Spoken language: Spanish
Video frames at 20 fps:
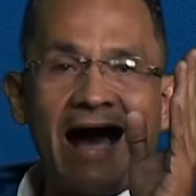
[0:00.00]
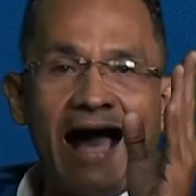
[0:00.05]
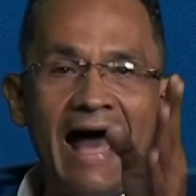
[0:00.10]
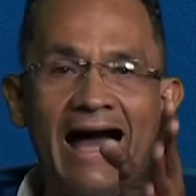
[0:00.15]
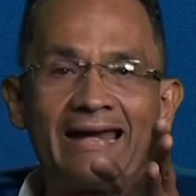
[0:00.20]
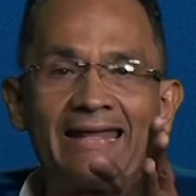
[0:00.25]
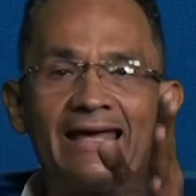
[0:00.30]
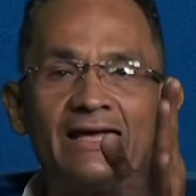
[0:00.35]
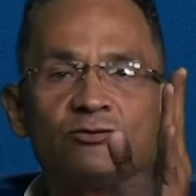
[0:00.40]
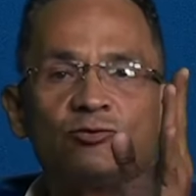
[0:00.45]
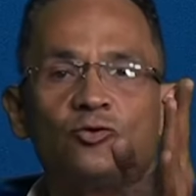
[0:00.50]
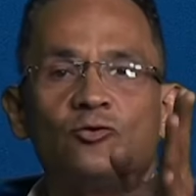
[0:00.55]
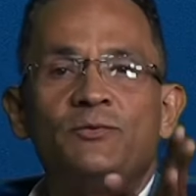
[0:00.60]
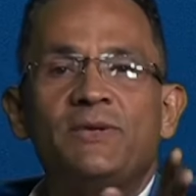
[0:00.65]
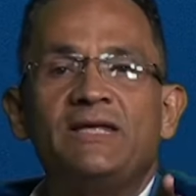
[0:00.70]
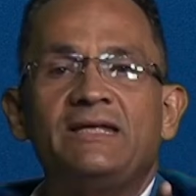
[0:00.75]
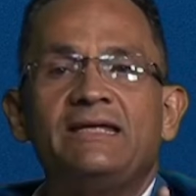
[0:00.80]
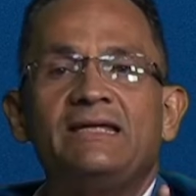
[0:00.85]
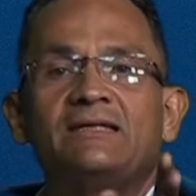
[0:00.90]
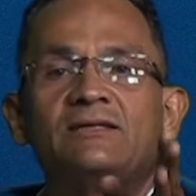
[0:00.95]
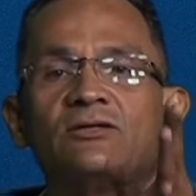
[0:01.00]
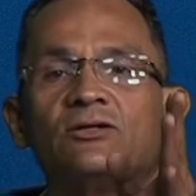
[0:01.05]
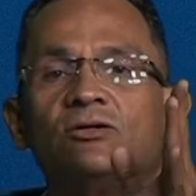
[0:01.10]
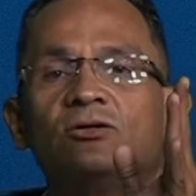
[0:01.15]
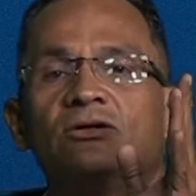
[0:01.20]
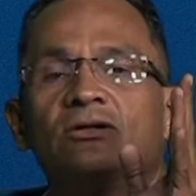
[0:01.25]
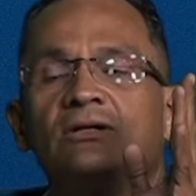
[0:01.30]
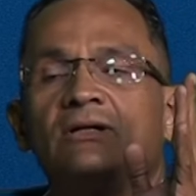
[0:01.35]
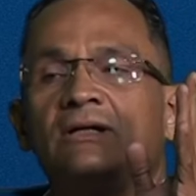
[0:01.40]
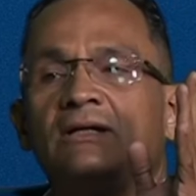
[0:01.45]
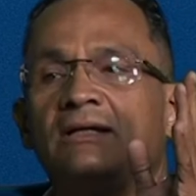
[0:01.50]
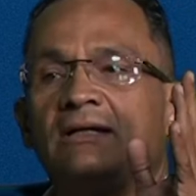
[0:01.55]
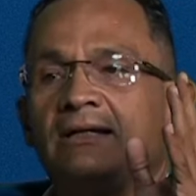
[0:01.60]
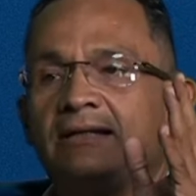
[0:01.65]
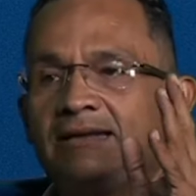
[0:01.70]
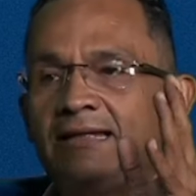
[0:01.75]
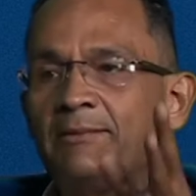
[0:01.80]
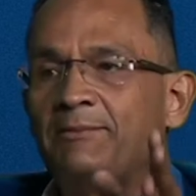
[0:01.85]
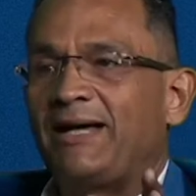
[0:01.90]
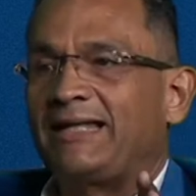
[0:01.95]
área de suministro
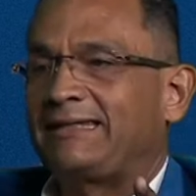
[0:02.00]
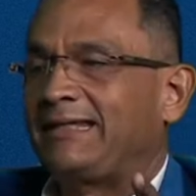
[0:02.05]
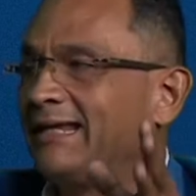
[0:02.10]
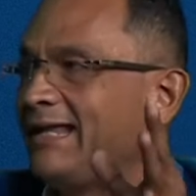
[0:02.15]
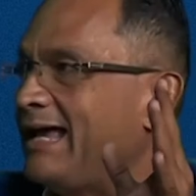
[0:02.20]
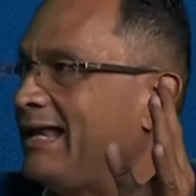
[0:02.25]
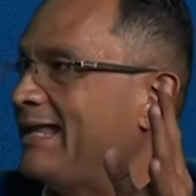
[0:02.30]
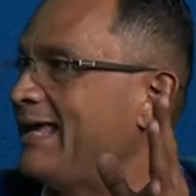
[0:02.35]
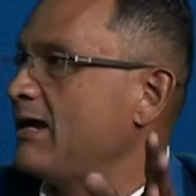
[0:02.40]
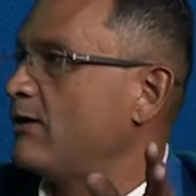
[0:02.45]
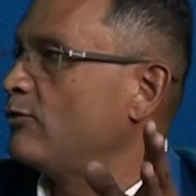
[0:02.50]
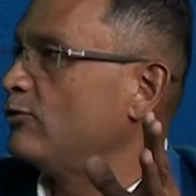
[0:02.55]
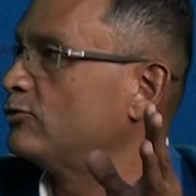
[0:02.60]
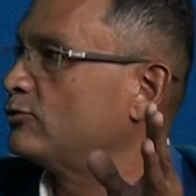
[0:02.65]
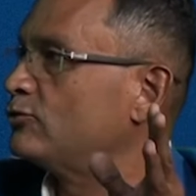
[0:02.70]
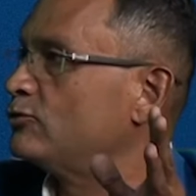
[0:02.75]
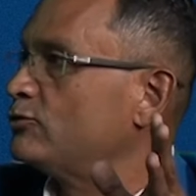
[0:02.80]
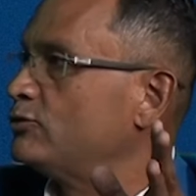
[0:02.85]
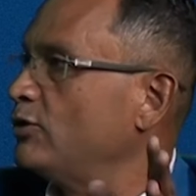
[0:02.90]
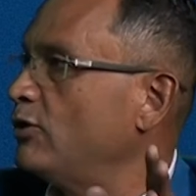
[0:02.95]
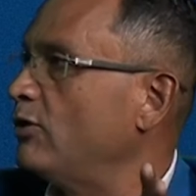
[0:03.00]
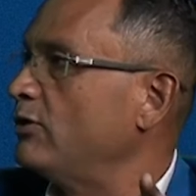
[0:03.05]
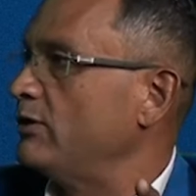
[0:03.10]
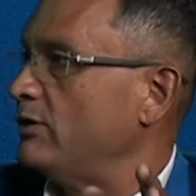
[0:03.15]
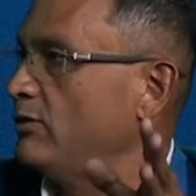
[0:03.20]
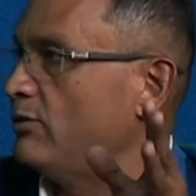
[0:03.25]
de materiales de construcción